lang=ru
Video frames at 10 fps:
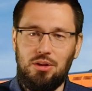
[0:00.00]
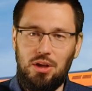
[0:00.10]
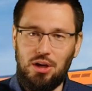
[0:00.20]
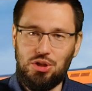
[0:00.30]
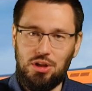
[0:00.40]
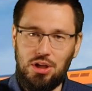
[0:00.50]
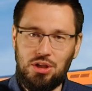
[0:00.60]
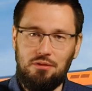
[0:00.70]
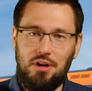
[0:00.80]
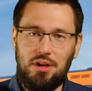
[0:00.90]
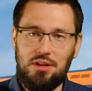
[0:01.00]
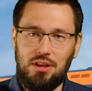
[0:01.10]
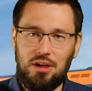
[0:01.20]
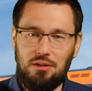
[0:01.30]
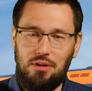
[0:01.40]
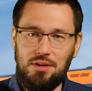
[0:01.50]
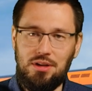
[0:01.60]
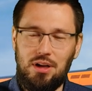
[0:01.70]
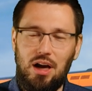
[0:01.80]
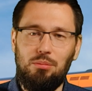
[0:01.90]
Также наш аварийный
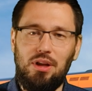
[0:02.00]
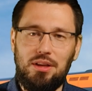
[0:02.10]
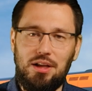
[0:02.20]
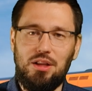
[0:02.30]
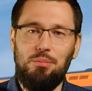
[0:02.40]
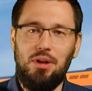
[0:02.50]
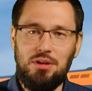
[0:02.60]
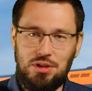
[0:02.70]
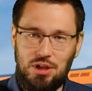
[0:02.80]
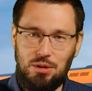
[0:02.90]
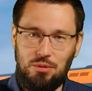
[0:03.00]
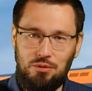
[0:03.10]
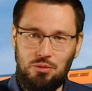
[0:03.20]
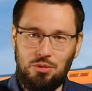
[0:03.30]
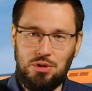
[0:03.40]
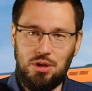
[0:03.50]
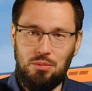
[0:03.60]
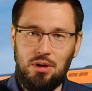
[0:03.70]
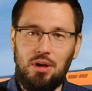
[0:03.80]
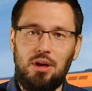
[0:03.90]
открыватель обладает дополнительными
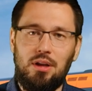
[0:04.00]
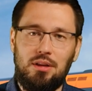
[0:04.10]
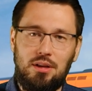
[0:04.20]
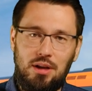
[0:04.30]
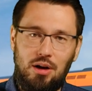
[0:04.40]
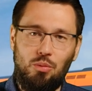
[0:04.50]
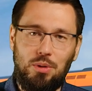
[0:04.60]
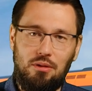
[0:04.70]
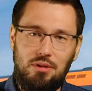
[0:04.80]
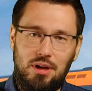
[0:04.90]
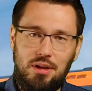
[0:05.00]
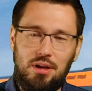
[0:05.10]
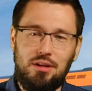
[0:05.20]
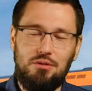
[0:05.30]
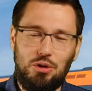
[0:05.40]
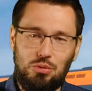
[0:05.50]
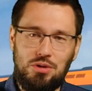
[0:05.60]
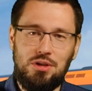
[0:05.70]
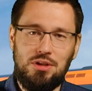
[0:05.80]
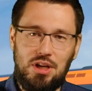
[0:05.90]
функциями для управления дверной
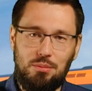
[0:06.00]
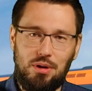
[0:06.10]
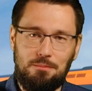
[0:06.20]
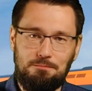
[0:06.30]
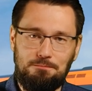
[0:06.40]
системой.